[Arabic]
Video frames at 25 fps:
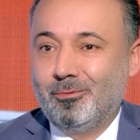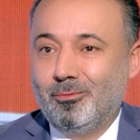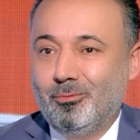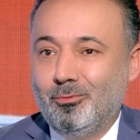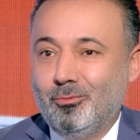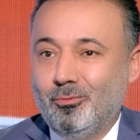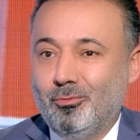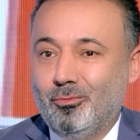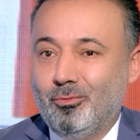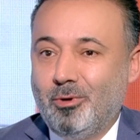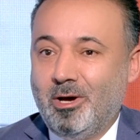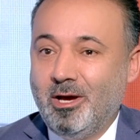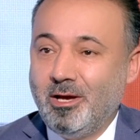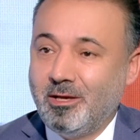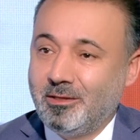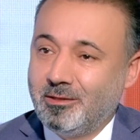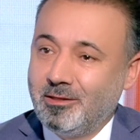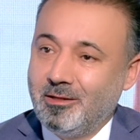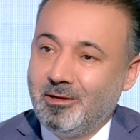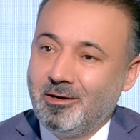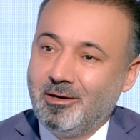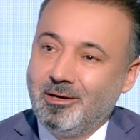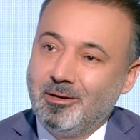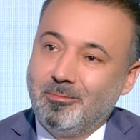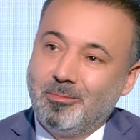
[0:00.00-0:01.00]

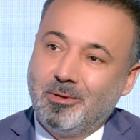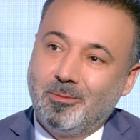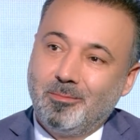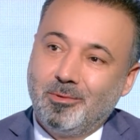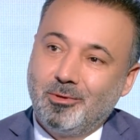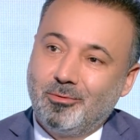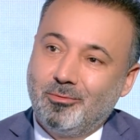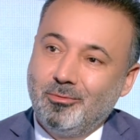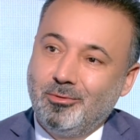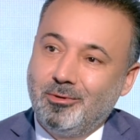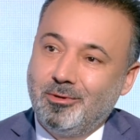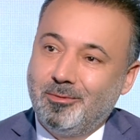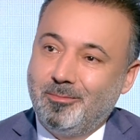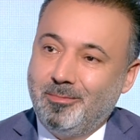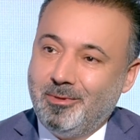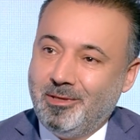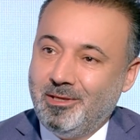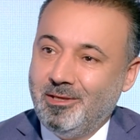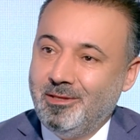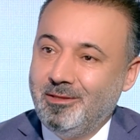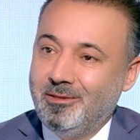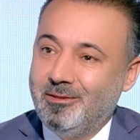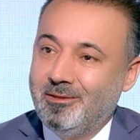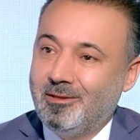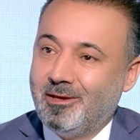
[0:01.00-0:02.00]
واكثر لما بيكون
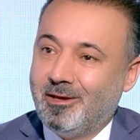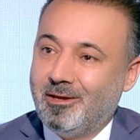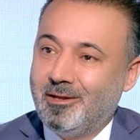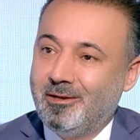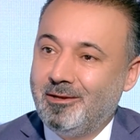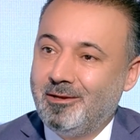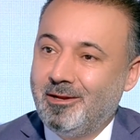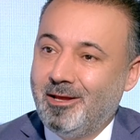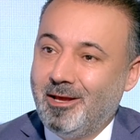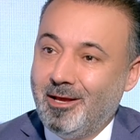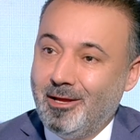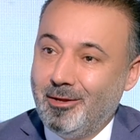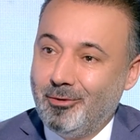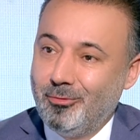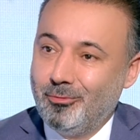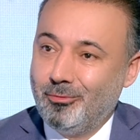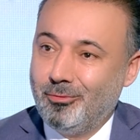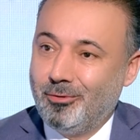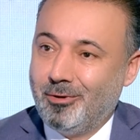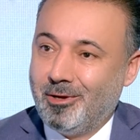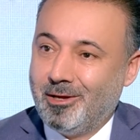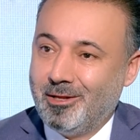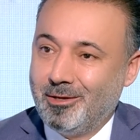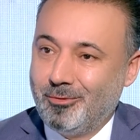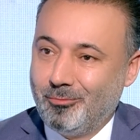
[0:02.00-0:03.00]
بعيد عن
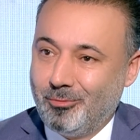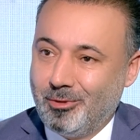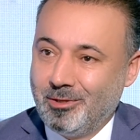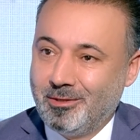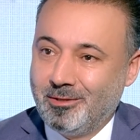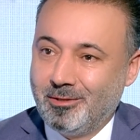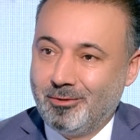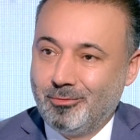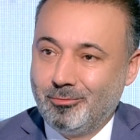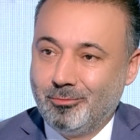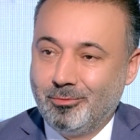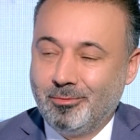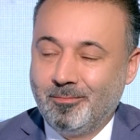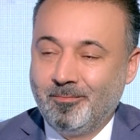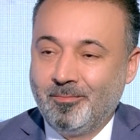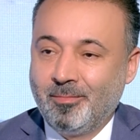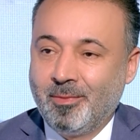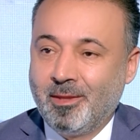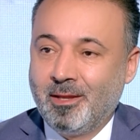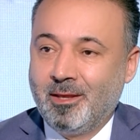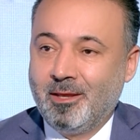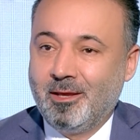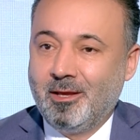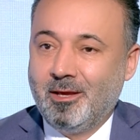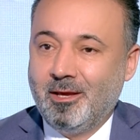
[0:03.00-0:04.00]
اهله عن وطنه
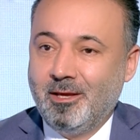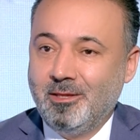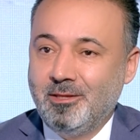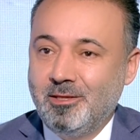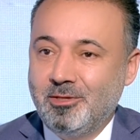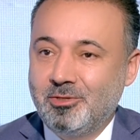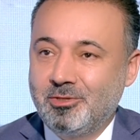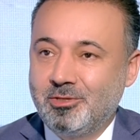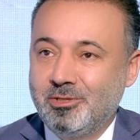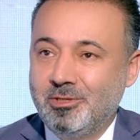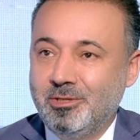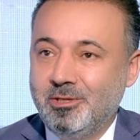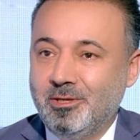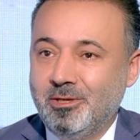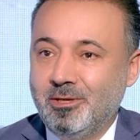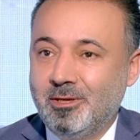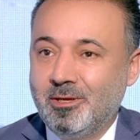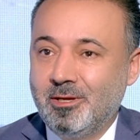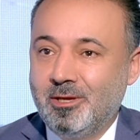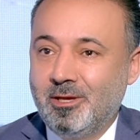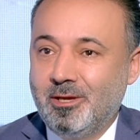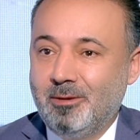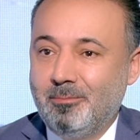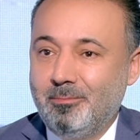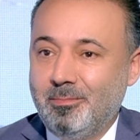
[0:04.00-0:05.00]
هذا الشيء
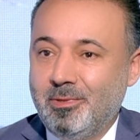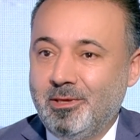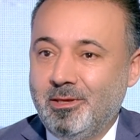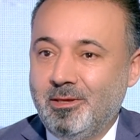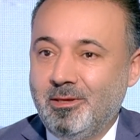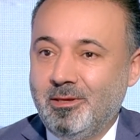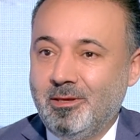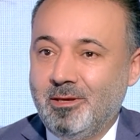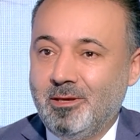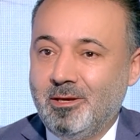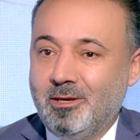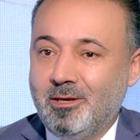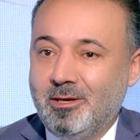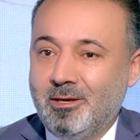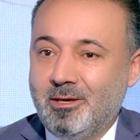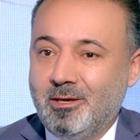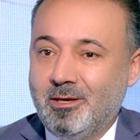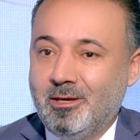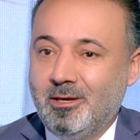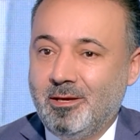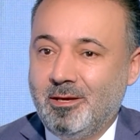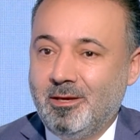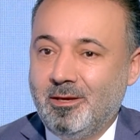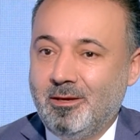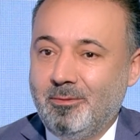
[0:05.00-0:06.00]

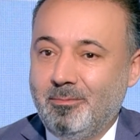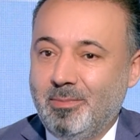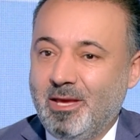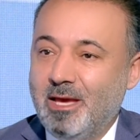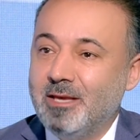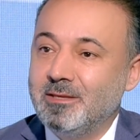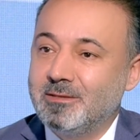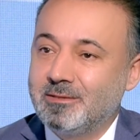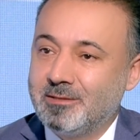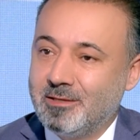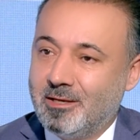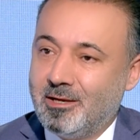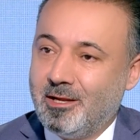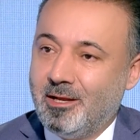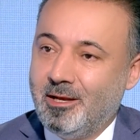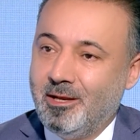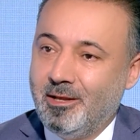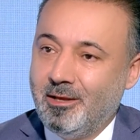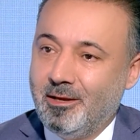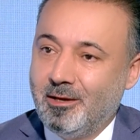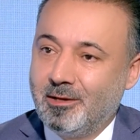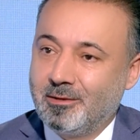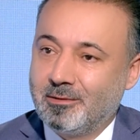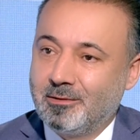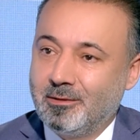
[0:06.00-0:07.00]
آه، بيأثر عليه
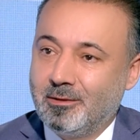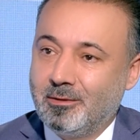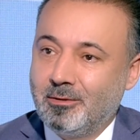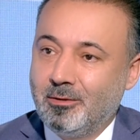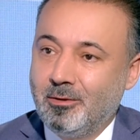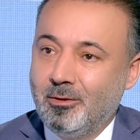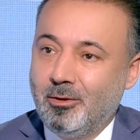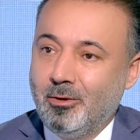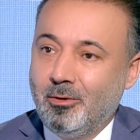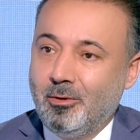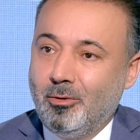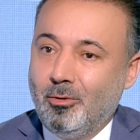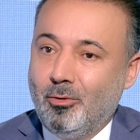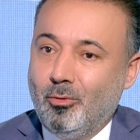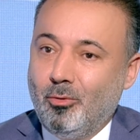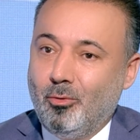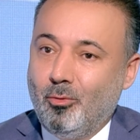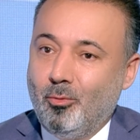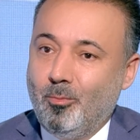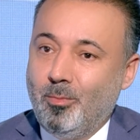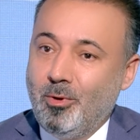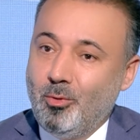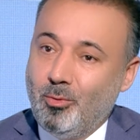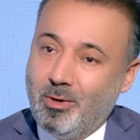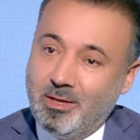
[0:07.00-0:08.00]
اكثر
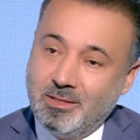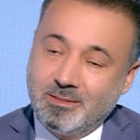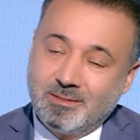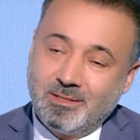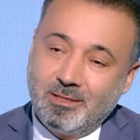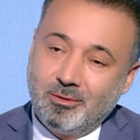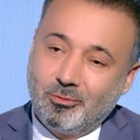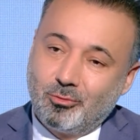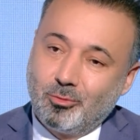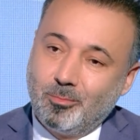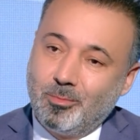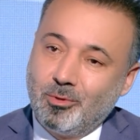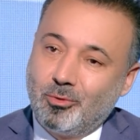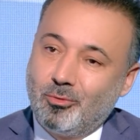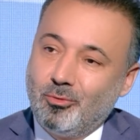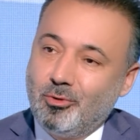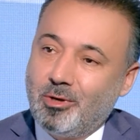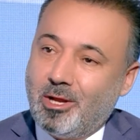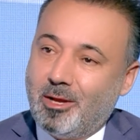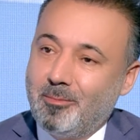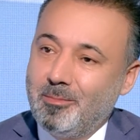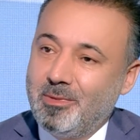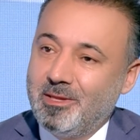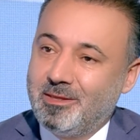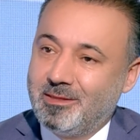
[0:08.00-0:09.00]
وبالوقت ذاته بيكون
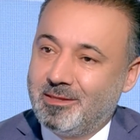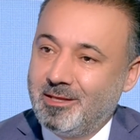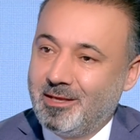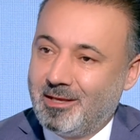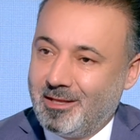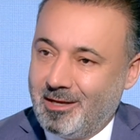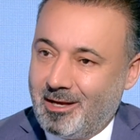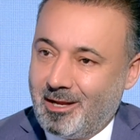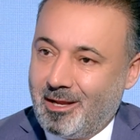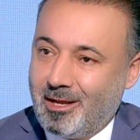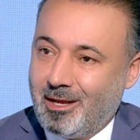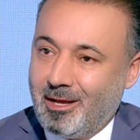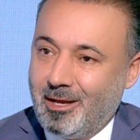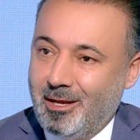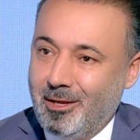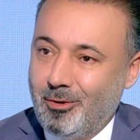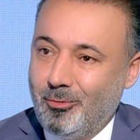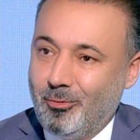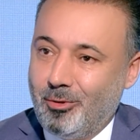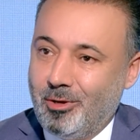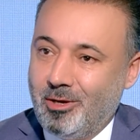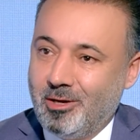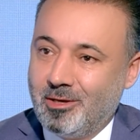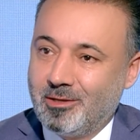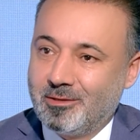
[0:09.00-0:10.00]
عم يتكل على حاله
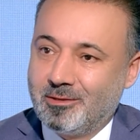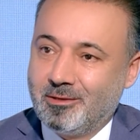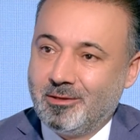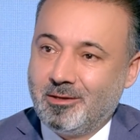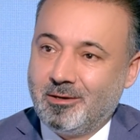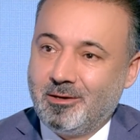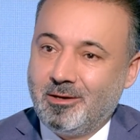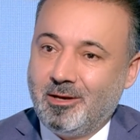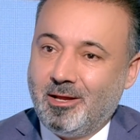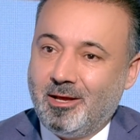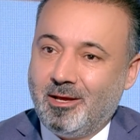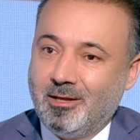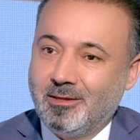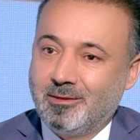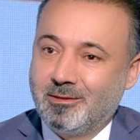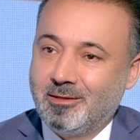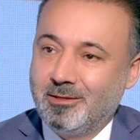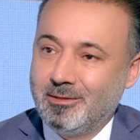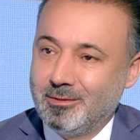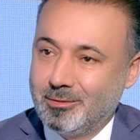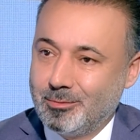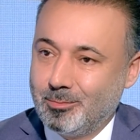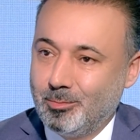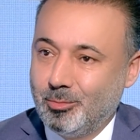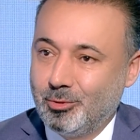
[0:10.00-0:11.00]
اكثر لحتى
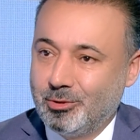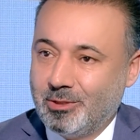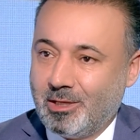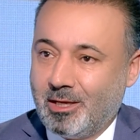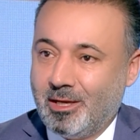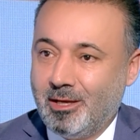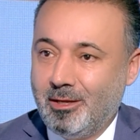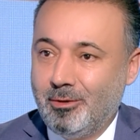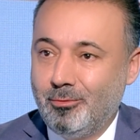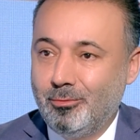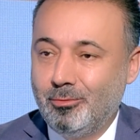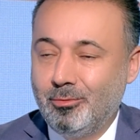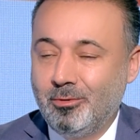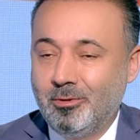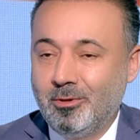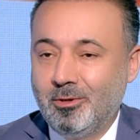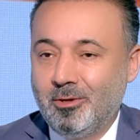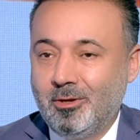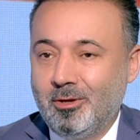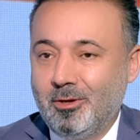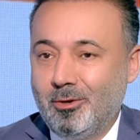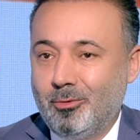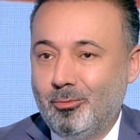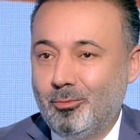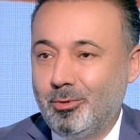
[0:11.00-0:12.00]
يثبت حاله
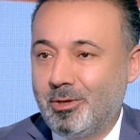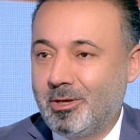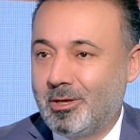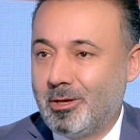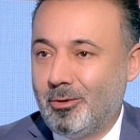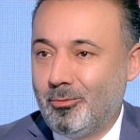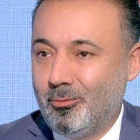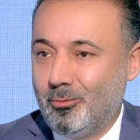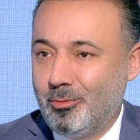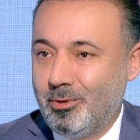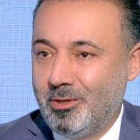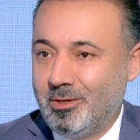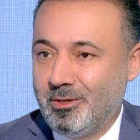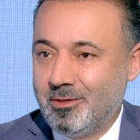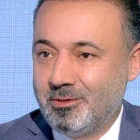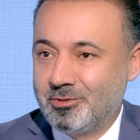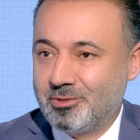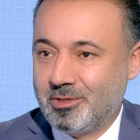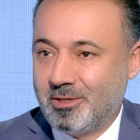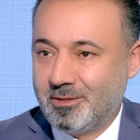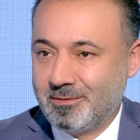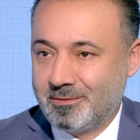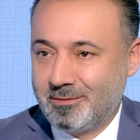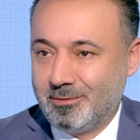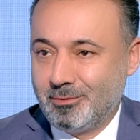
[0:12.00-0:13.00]
ويكون
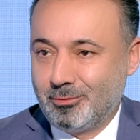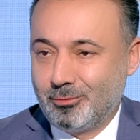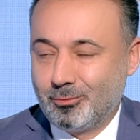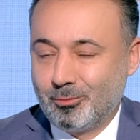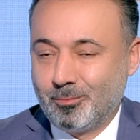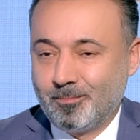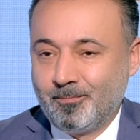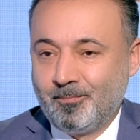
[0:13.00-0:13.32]
شخصيته